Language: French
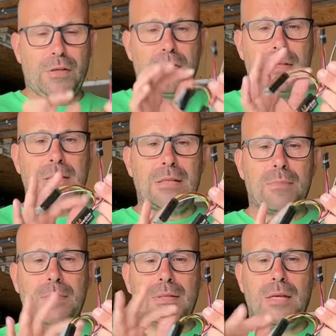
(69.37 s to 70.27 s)
ce
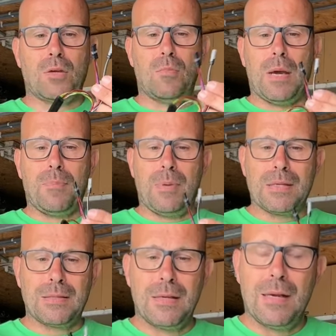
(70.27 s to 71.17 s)
système sert de
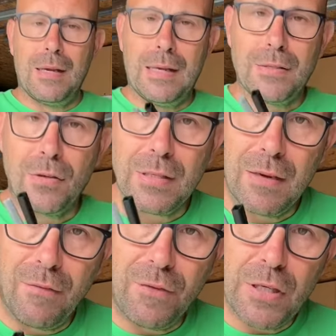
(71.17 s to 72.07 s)
bypass. Les
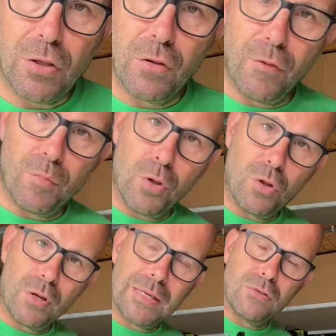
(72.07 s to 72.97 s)
anciennes fiches de votre
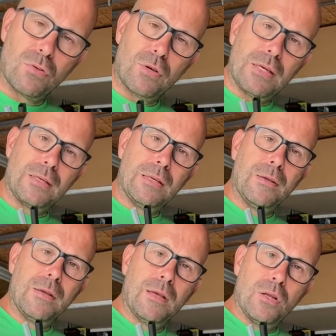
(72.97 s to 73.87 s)
moteur qui sont connectées
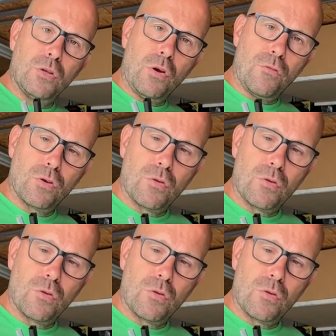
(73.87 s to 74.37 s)
dans votre